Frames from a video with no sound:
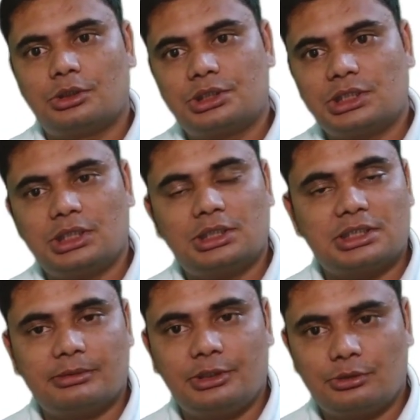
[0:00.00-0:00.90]
হচ্ছে
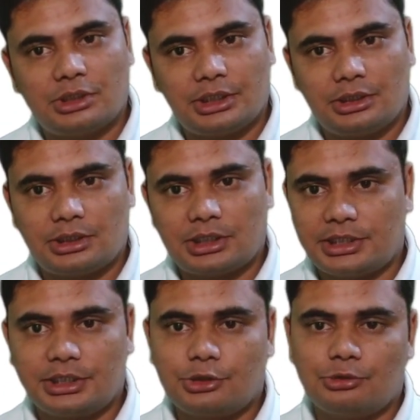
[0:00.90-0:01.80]
সেভেন টু নাইন
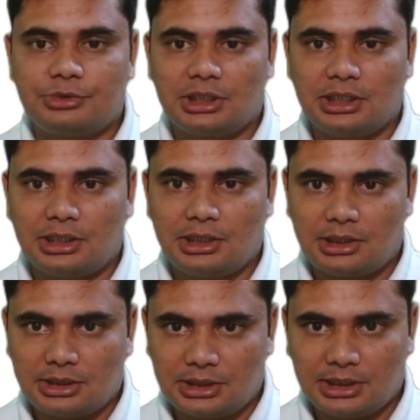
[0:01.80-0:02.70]
নাইনের কিউব তাহলে
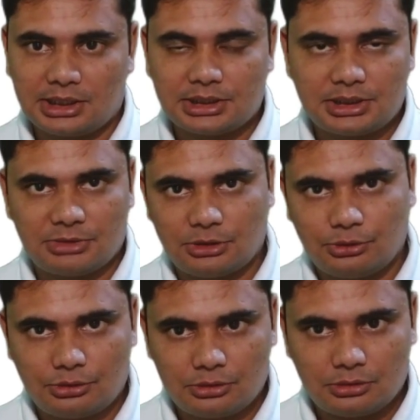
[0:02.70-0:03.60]
একাশি মানে
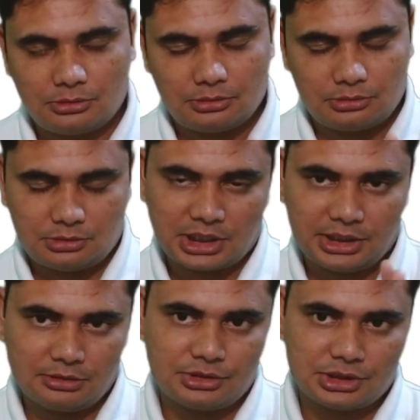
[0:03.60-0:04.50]
দুটো
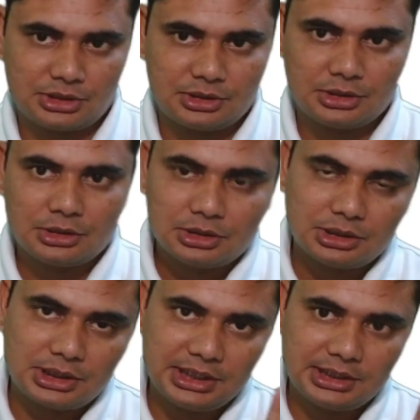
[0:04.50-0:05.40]
নাইন হচ্ছে
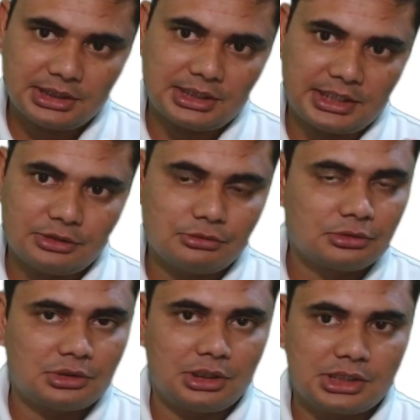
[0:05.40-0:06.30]
তিনটে নাইন
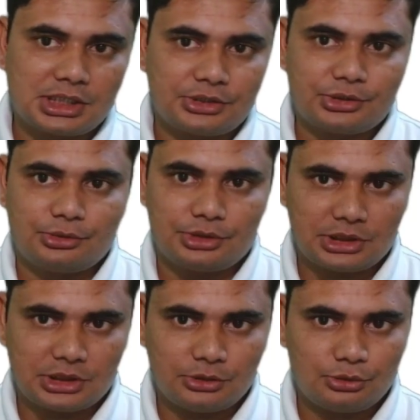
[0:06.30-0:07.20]
গুণ করলে সাতশো উনত্রিশ
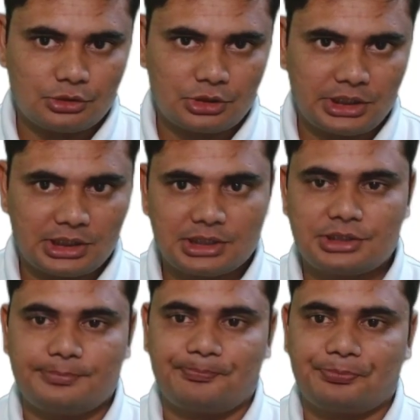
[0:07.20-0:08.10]
তাহলে দুটো নয়
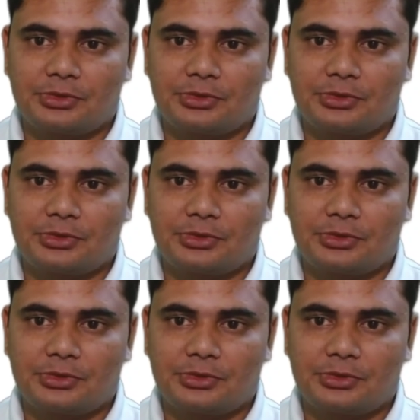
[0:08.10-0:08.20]
একাশি